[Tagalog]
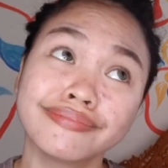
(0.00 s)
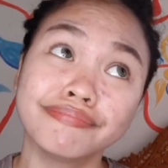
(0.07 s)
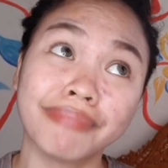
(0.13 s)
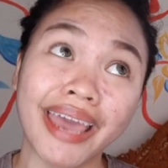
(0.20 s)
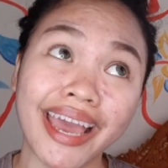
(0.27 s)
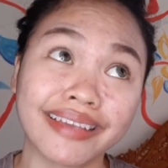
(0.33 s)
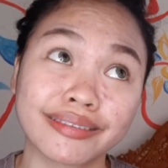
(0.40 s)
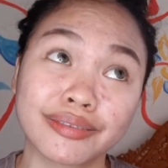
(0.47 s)

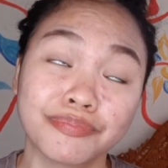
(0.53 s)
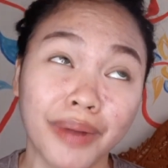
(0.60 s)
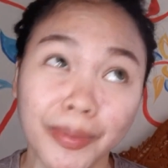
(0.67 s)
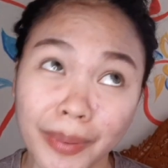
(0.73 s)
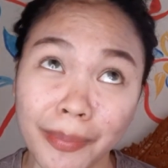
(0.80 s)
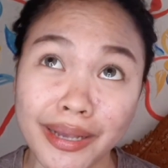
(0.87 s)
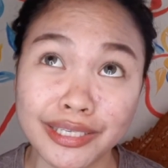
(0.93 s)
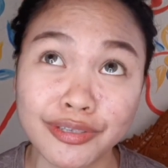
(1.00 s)
best,
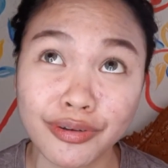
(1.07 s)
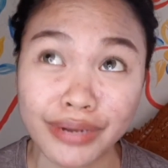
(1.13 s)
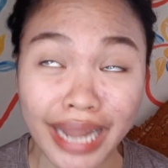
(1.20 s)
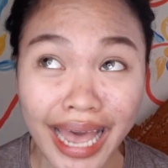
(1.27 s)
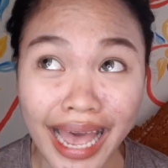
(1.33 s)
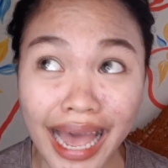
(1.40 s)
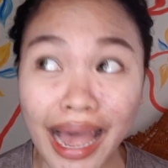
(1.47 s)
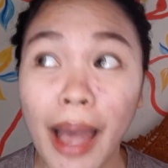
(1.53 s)
magpapasko
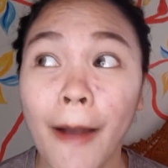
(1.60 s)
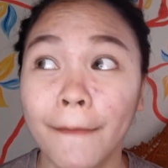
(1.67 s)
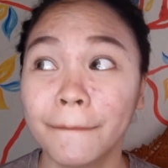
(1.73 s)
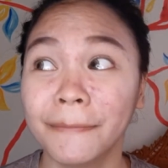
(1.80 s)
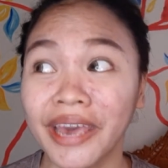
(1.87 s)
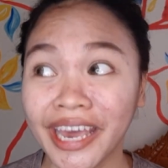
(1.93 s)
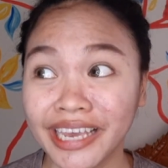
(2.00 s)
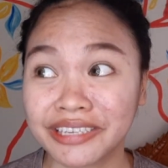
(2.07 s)
na.
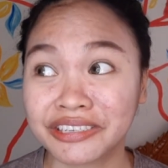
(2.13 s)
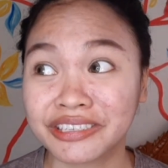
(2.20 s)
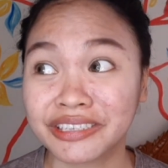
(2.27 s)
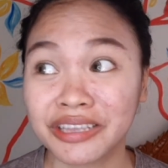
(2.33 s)
Best,